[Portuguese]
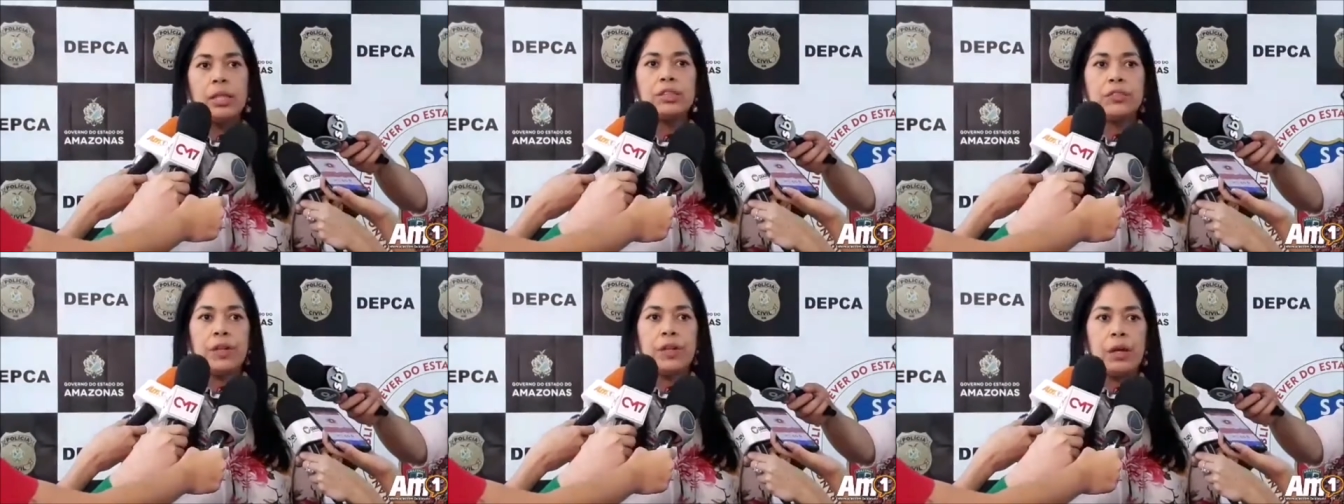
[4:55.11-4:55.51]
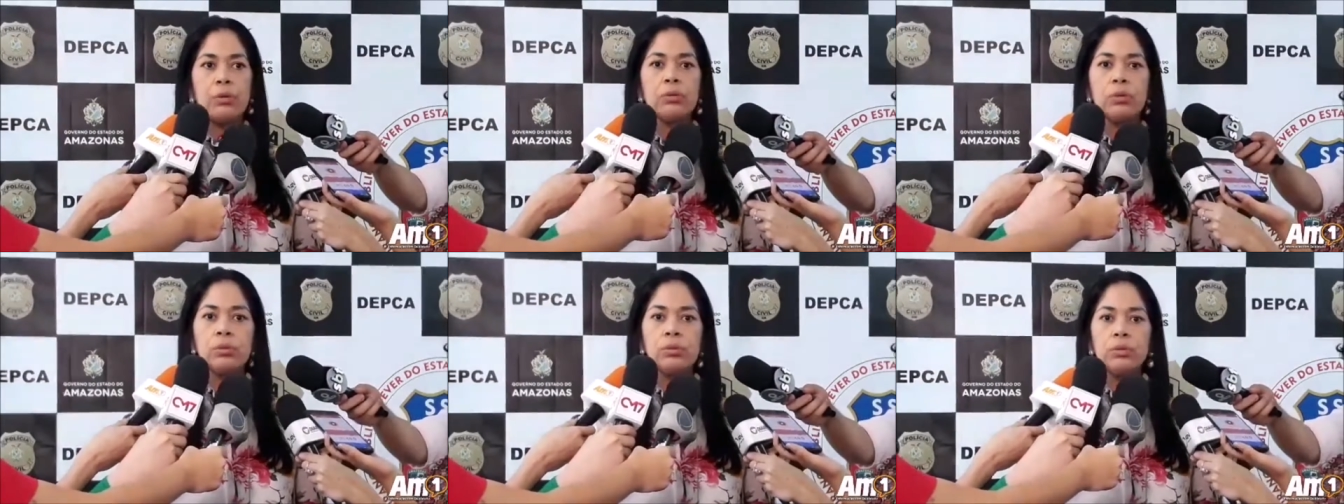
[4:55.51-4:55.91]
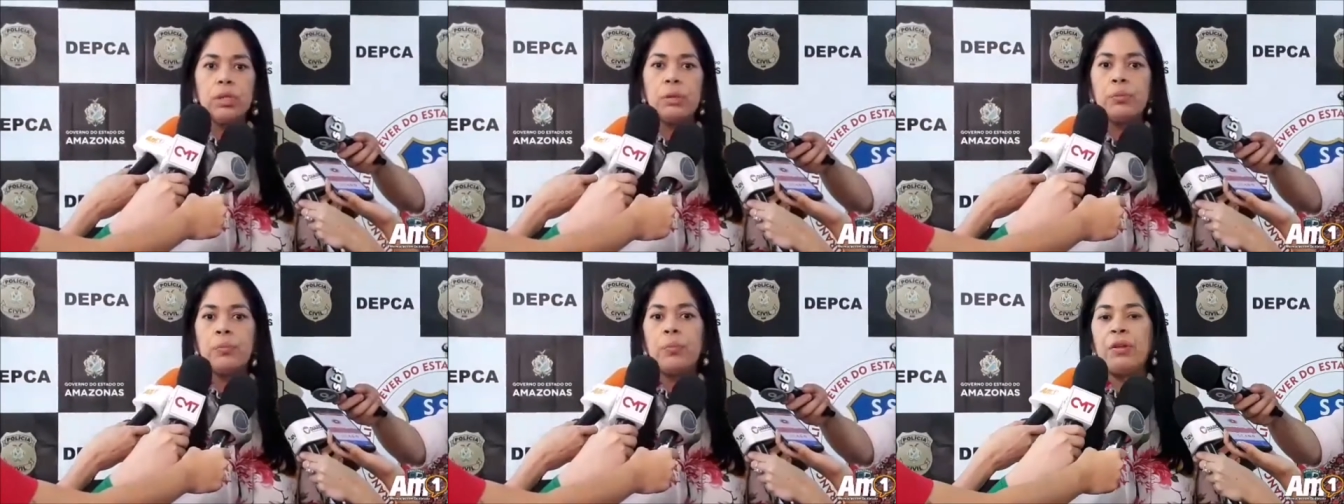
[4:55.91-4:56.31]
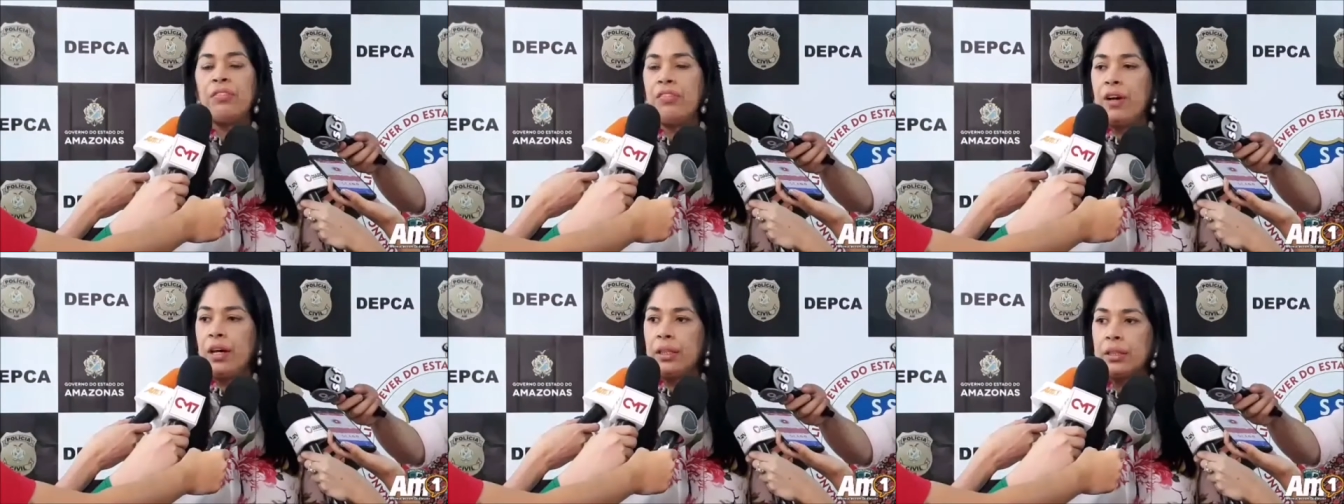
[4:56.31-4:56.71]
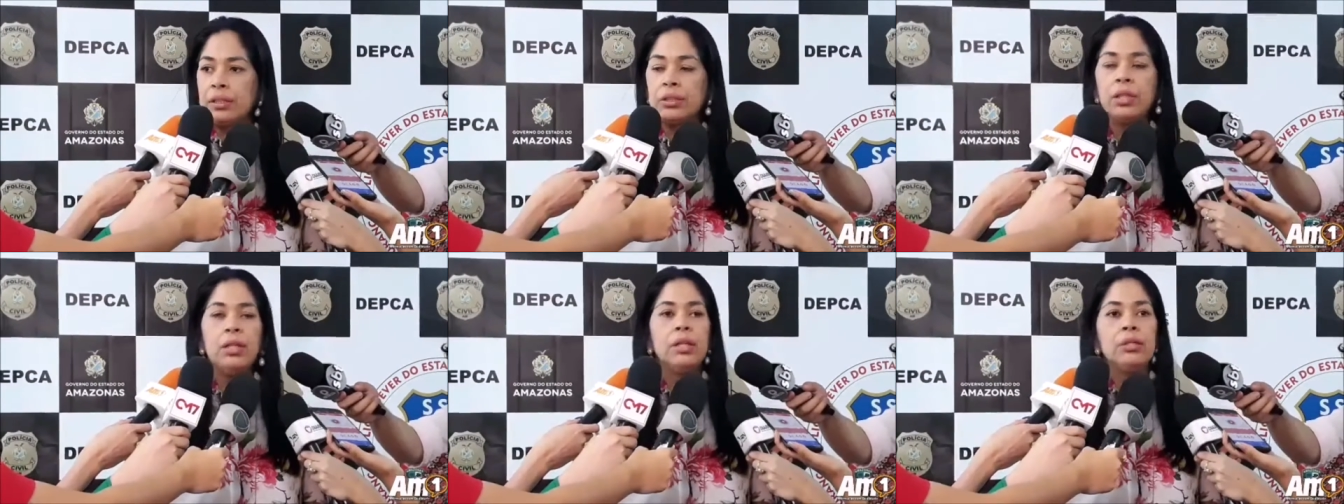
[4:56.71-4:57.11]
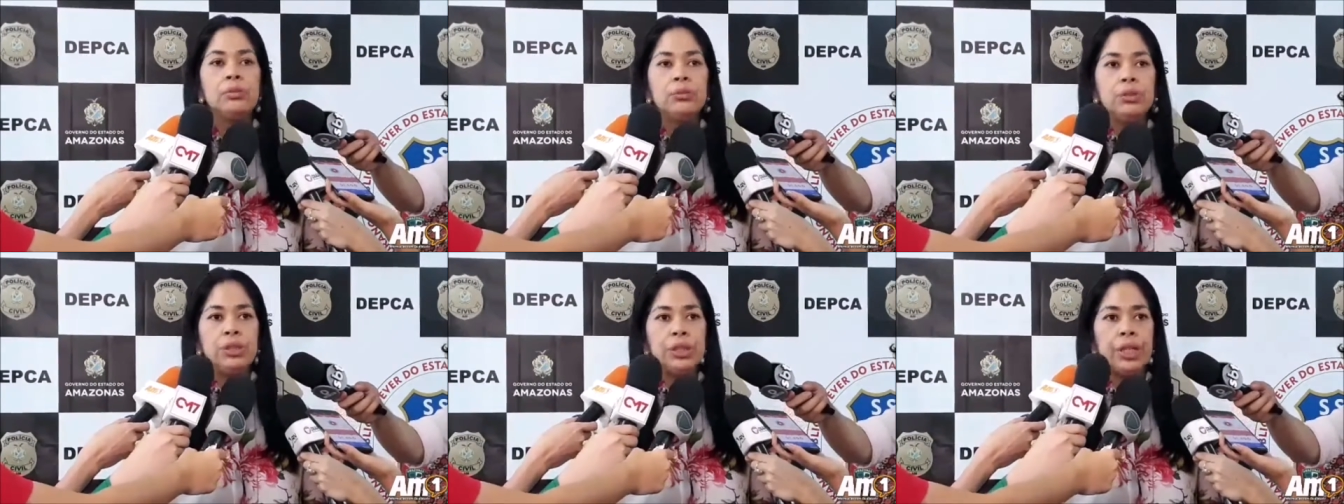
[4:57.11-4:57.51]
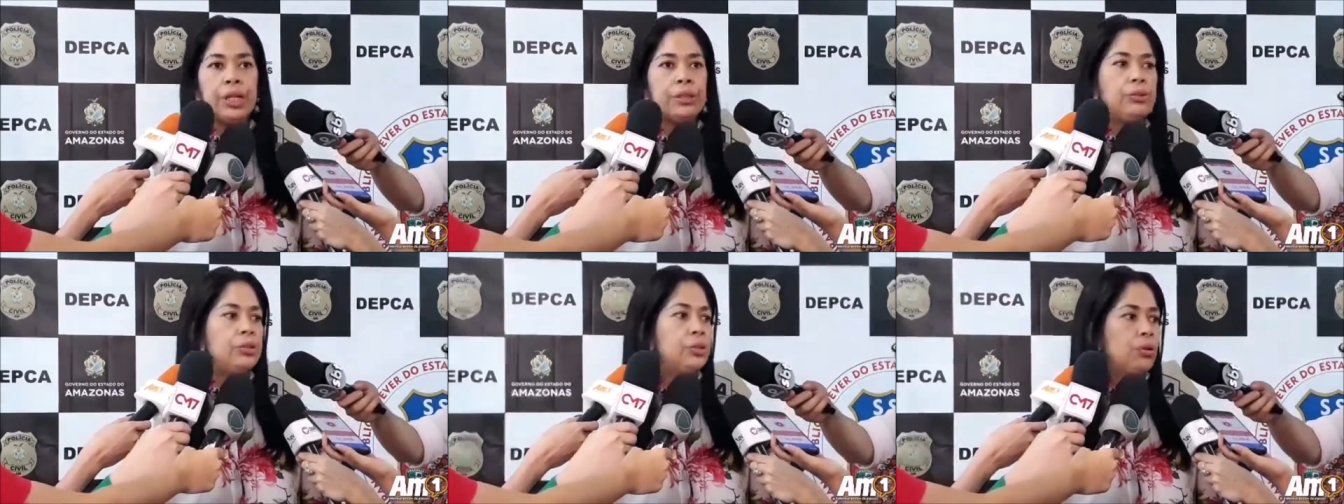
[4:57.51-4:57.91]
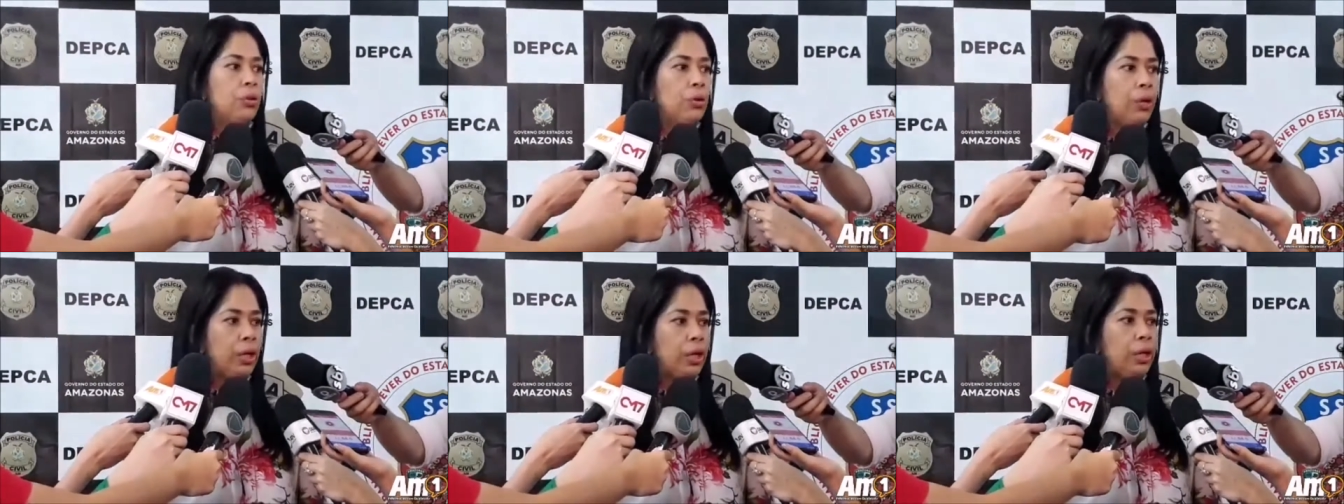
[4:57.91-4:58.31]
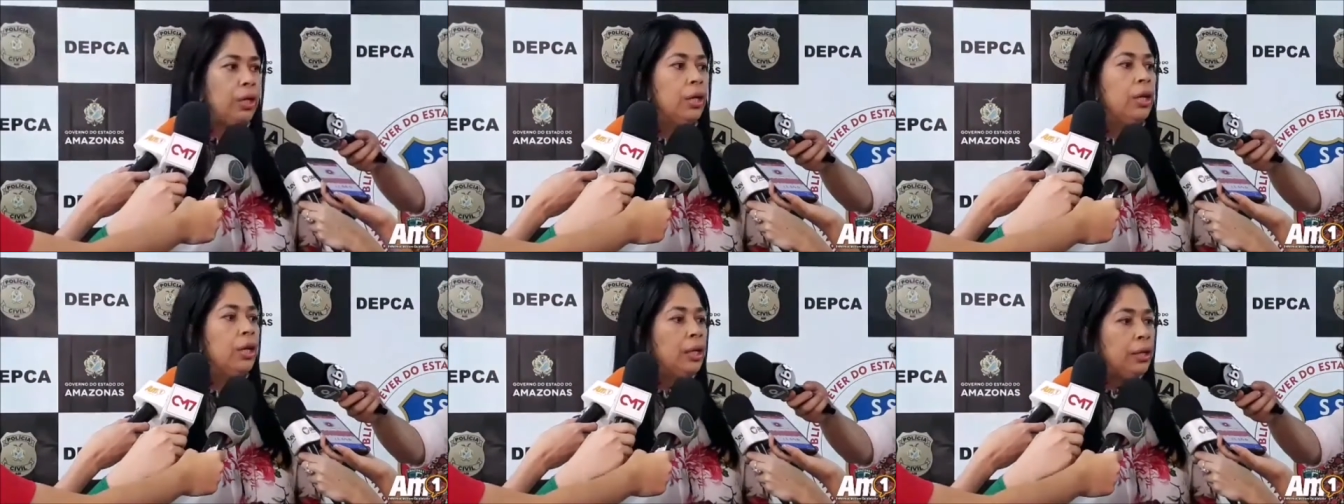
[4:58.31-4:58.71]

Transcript: elas ficaram todo o tempo privadas do direito de correr